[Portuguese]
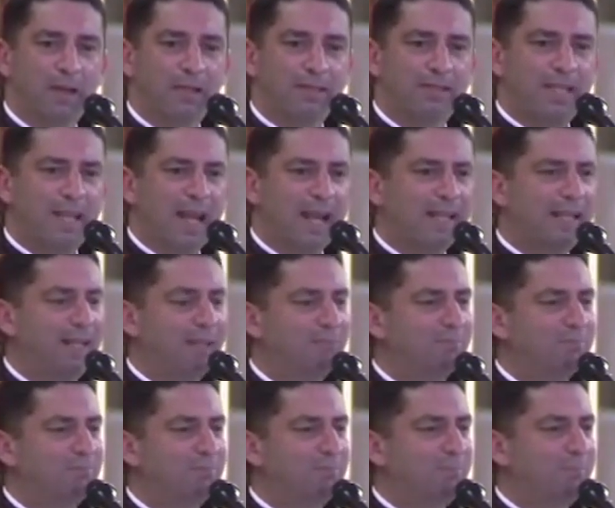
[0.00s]
Será que
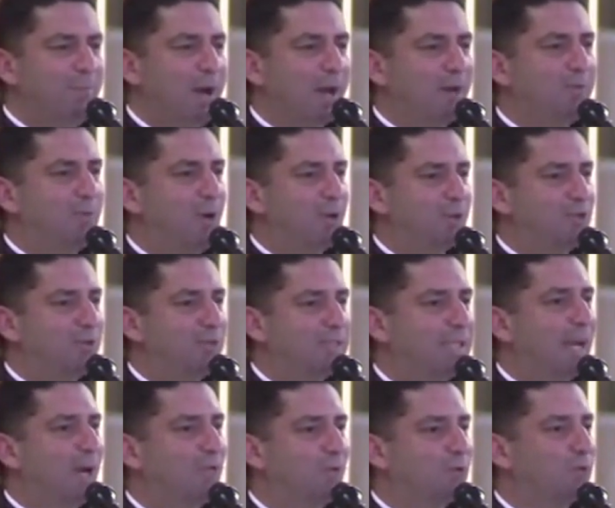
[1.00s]
para vós não
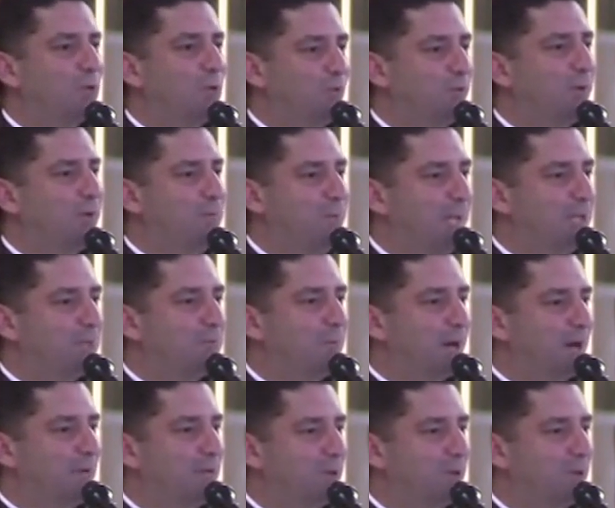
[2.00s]
será um sofrimento para